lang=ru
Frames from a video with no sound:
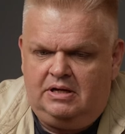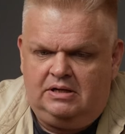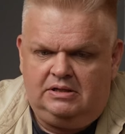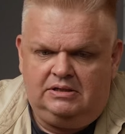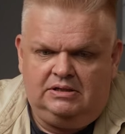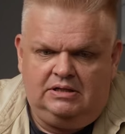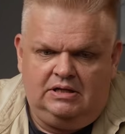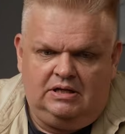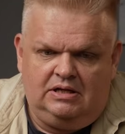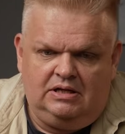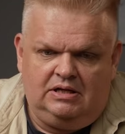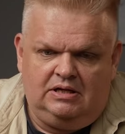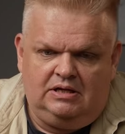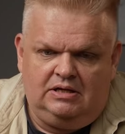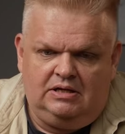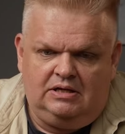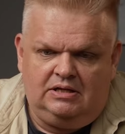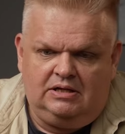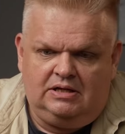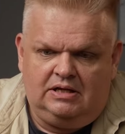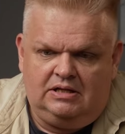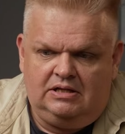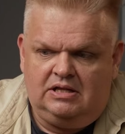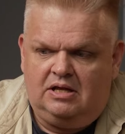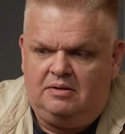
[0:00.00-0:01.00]
когда
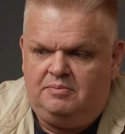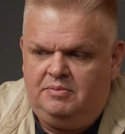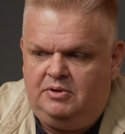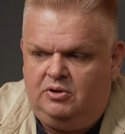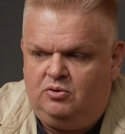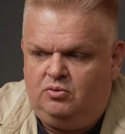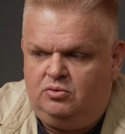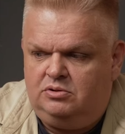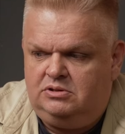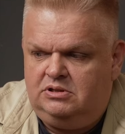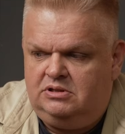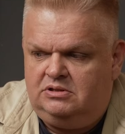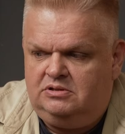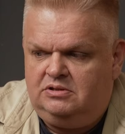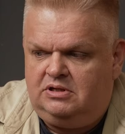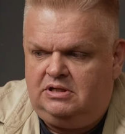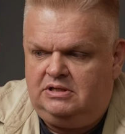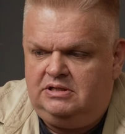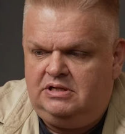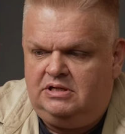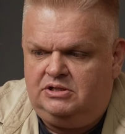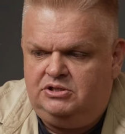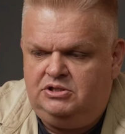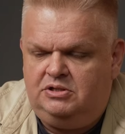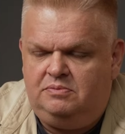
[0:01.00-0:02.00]
годами ходят
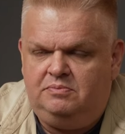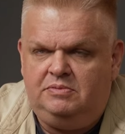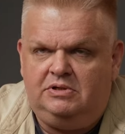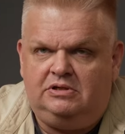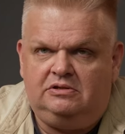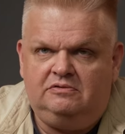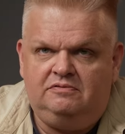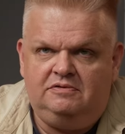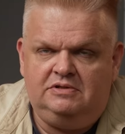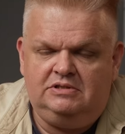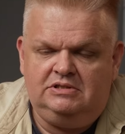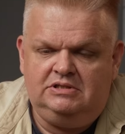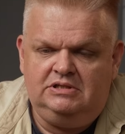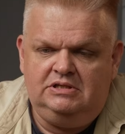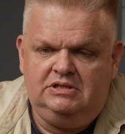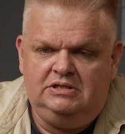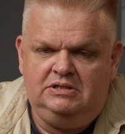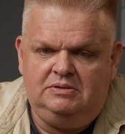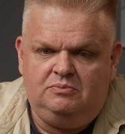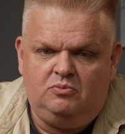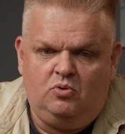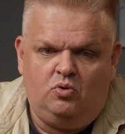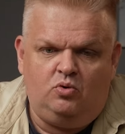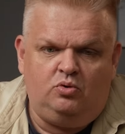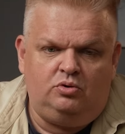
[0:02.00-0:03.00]
ходячие мертвецы,
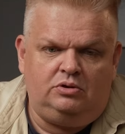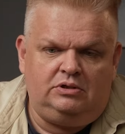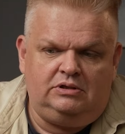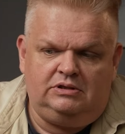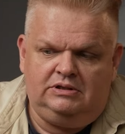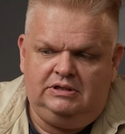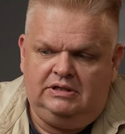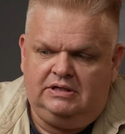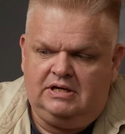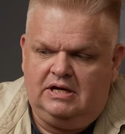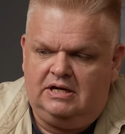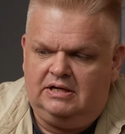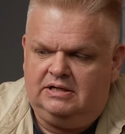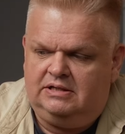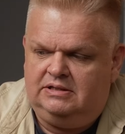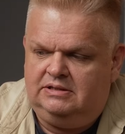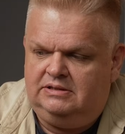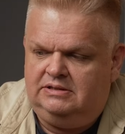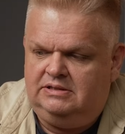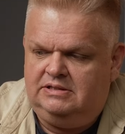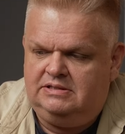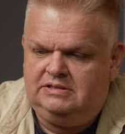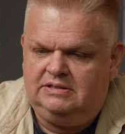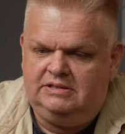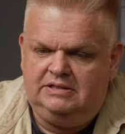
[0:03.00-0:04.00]
не могут от никак
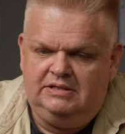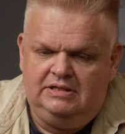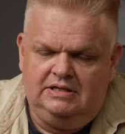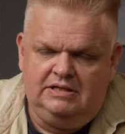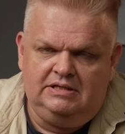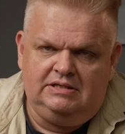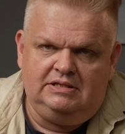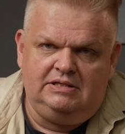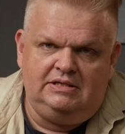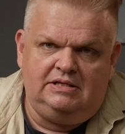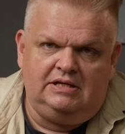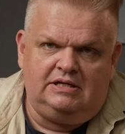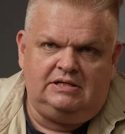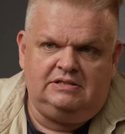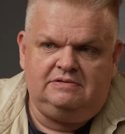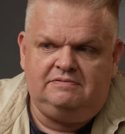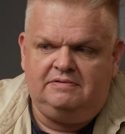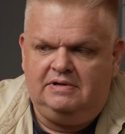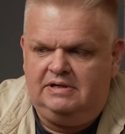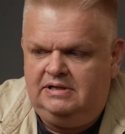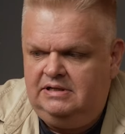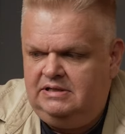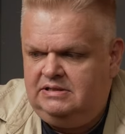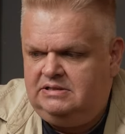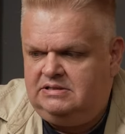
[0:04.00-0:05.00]
не сгнить, не
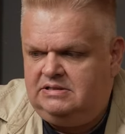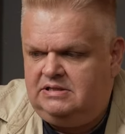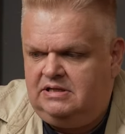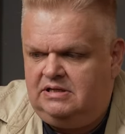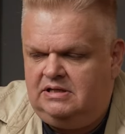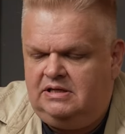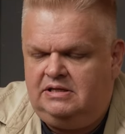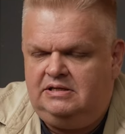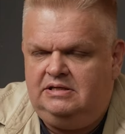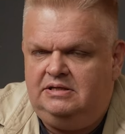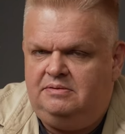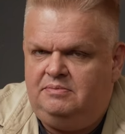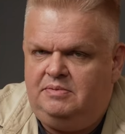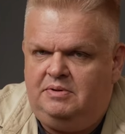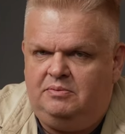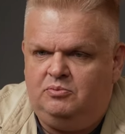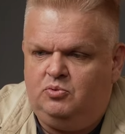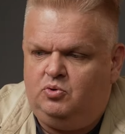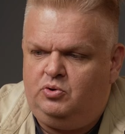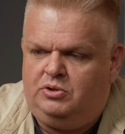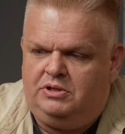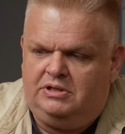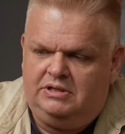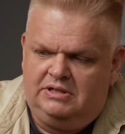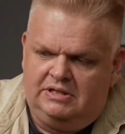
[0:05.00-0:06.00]
развалиться, над ними
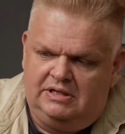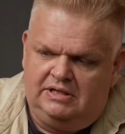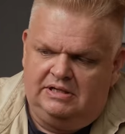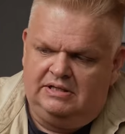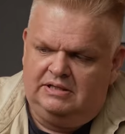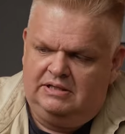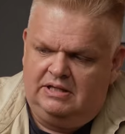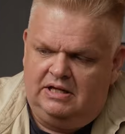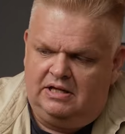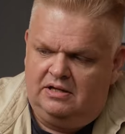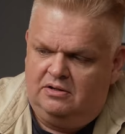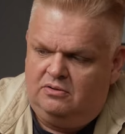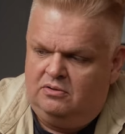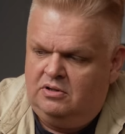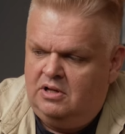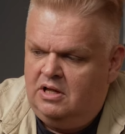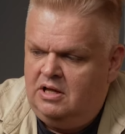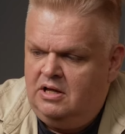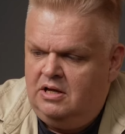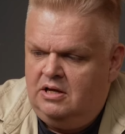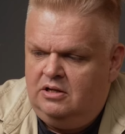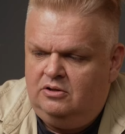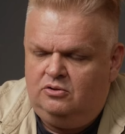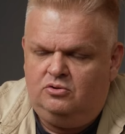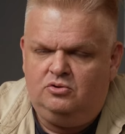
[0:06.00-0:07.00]
мухи не летают.
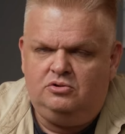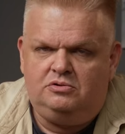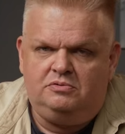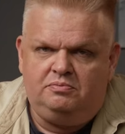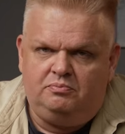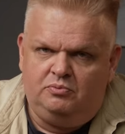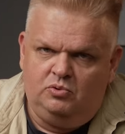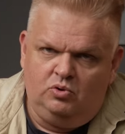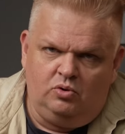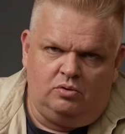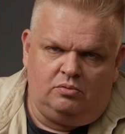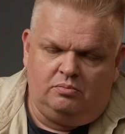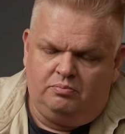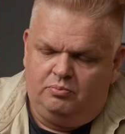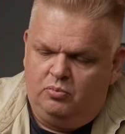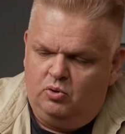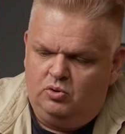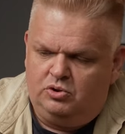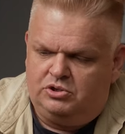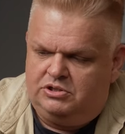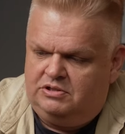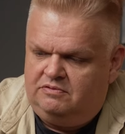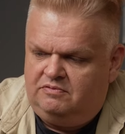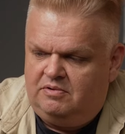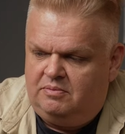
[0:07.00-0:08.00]
То есть много,
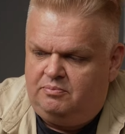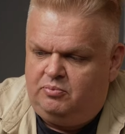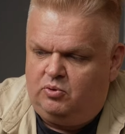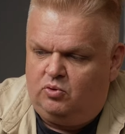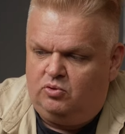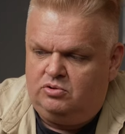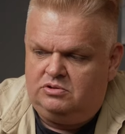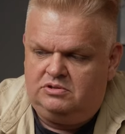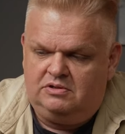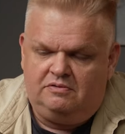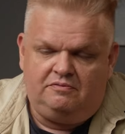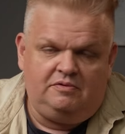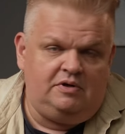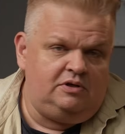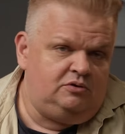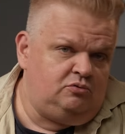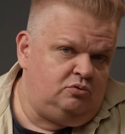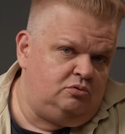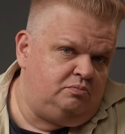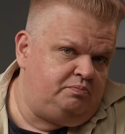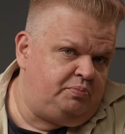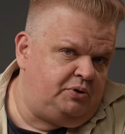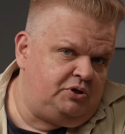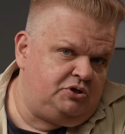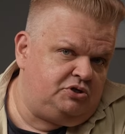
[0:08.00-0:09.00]
больше вопросов. А
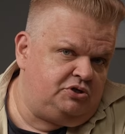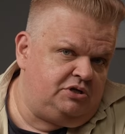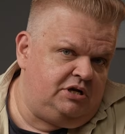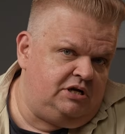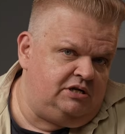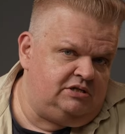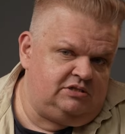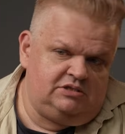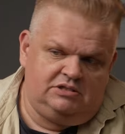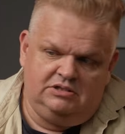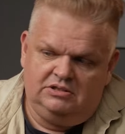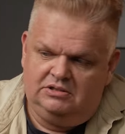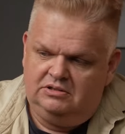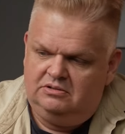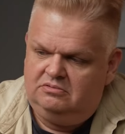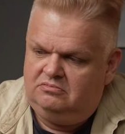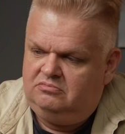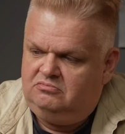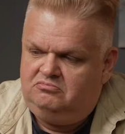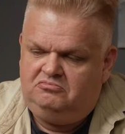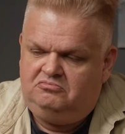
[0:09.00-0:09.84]
тут пришельцы,